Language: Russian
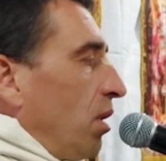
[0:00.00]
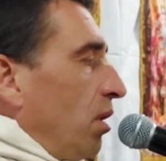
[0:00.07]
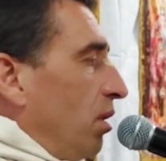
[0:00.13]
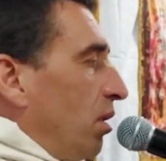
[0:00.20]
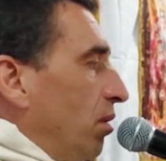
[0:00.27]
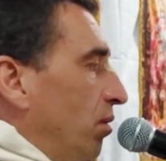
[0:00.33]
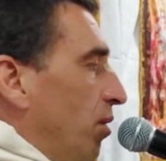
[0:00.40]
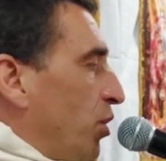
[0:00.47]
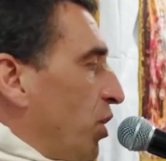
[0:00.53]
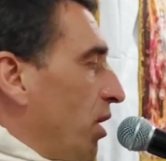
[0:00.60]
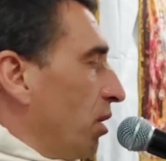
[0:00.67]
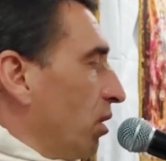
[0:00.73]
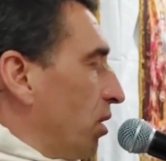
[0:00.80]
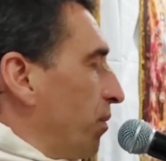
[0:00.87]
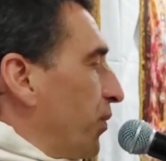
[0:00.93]
Вообще
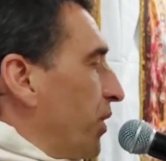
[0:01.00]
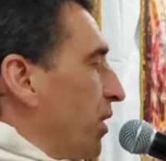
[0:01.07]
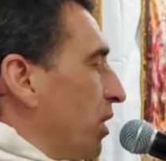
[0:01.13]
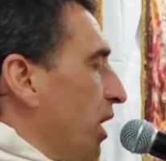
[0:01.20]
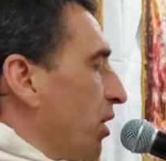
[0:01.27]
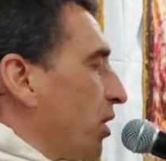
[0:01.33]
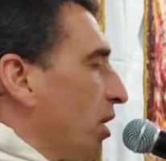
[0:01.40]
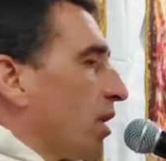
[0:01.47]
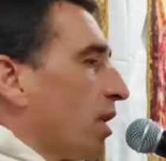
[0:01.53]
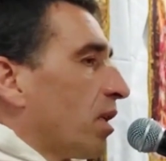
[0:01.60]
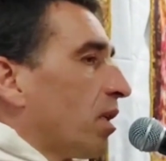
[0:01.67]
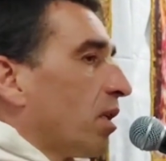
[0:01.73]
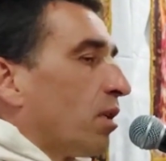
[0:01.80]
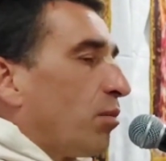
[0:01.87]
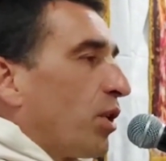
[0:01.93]
техника игры
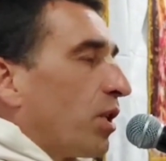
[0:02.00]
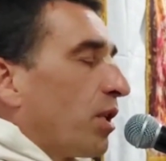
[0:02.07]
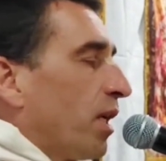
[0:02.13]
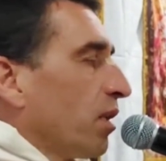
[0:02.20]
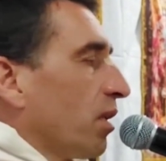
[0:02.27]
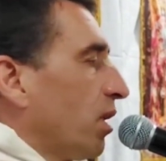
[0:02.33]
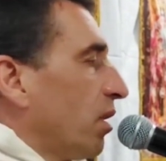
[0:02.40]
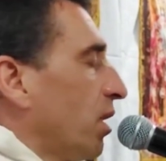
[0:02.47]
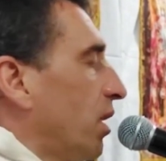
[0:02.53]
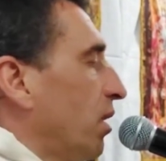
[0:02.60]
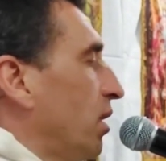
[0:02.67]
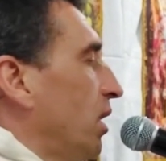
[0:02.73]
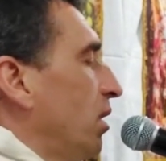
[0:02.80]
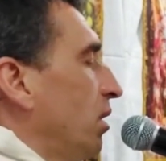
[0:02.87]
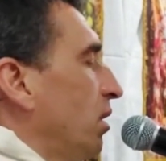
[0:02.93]
на мриданге, она
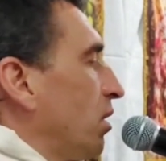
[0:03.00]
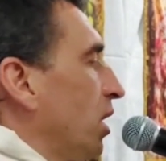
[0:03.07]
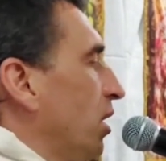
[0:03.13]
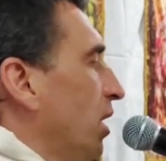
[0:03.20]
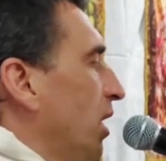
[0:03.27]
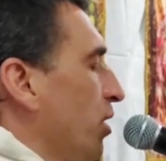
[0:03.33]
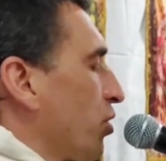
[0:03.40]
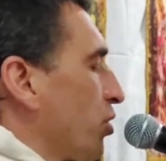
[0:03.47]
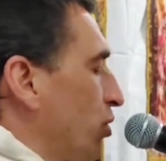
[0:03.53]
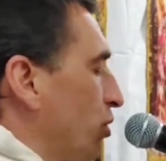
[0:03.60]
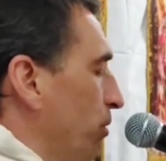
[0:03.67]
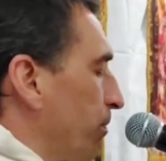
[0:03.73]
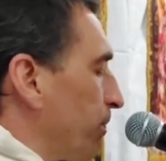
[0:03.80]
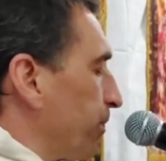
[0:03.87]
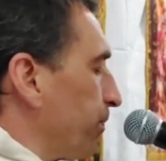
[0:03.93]
такая, что
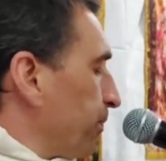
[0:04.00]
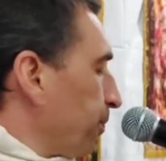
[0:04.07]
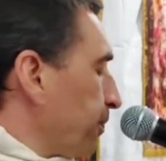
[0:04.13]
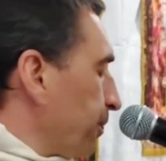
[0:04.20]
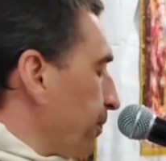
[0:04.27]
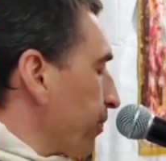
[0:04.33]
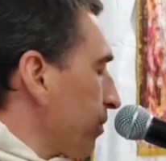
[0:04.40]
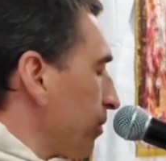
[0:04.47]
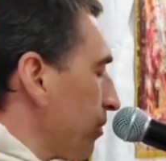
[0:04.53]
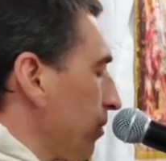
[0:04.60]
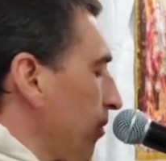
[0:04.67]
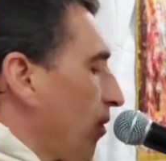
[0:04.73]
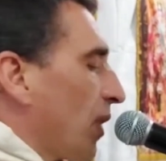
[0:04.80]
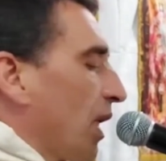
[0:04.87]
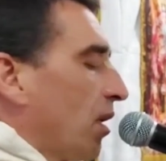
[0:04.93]

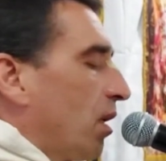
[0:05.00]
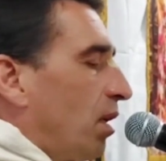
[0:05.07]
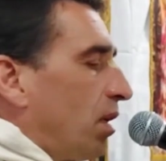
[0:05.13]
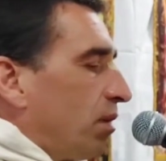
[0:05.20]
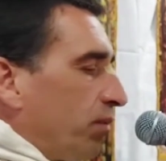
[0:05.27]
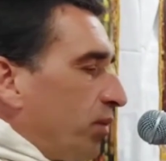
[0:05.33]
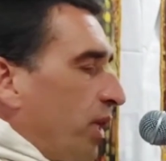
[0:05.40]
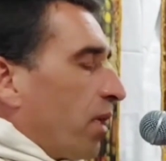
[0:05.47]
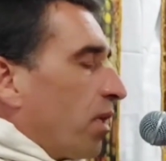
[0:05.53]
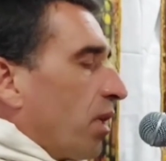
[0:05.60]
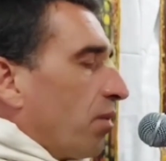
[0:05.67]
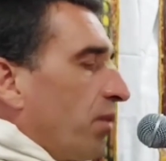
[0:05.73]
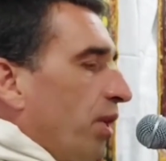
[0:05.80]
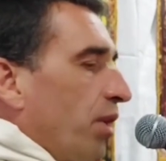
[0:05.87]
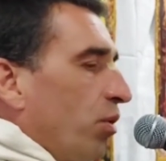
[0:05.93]
а, в ней как в
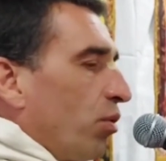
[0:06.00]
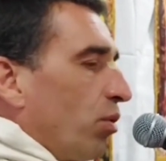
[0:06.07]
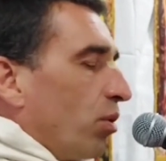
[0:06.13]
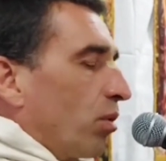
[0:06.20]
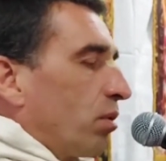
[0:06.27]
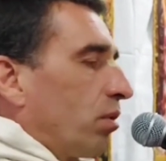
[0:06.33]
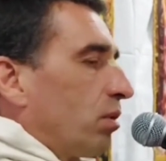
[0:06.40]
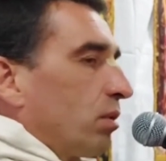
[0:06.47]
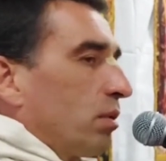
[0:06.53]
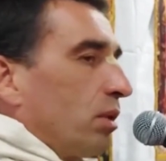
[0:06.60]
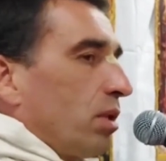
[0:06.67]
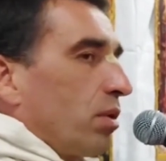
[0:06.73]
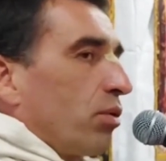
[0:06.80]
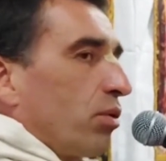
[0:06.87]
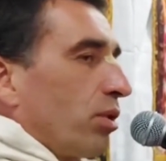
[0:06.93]
айкидо. Если
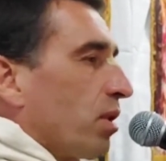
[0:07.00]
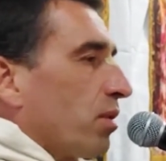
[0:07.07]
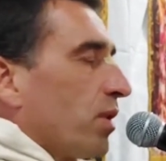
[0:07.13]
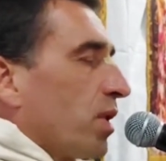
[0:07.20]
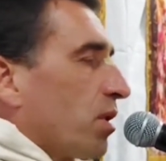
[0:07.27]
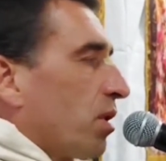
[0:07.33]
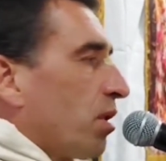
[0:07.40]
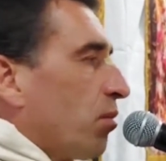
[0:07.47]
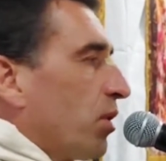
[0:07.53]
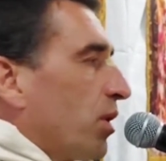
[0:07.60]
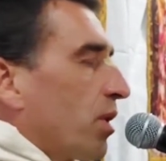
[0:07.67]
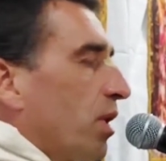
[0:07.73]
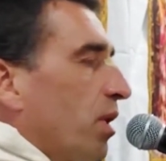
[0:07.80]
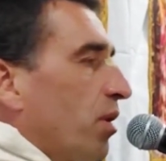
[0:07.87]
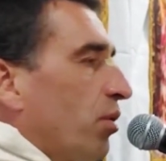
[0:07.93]
кто-то из вас занимался
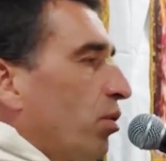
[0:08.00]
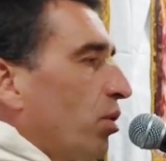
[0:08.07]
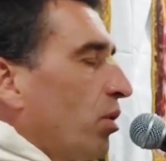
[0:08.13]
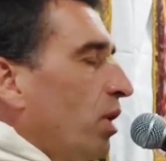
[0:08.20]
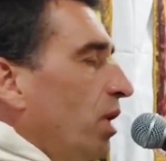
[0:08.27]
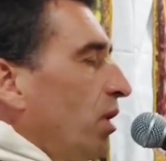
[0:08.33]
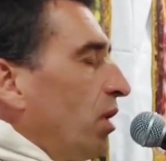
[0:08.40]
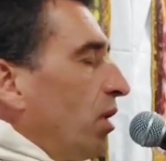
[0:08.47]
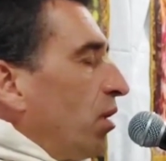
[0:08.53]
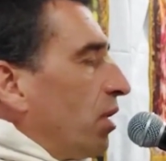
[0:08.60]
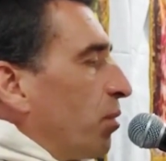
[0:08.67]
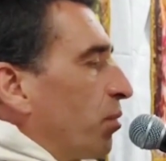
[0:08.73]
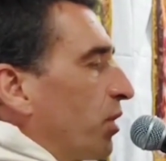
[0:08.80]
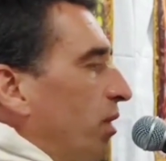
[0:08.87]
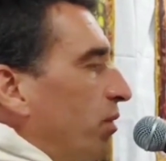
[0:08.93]
айкидо, там
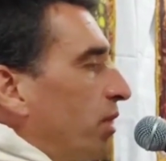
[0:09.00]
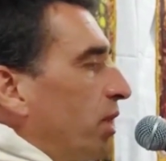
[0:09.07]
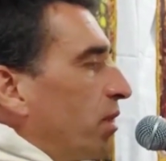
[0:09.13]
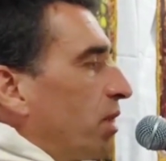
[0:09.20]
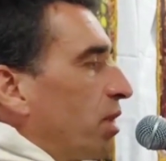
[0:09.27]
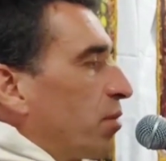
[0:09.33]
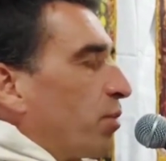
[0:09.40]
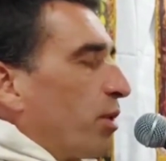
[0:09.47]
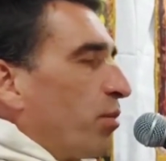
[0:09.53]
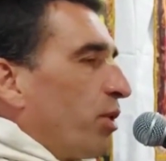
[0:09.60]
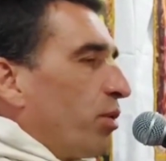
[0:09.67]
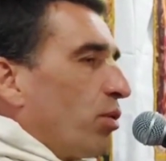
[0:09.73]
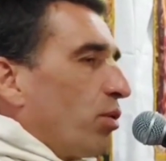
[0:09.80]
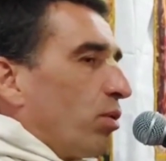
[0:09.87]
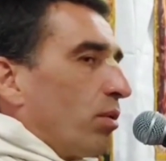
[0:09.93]
главное это распрямить
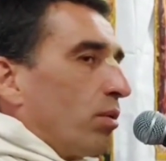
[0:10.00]
руку.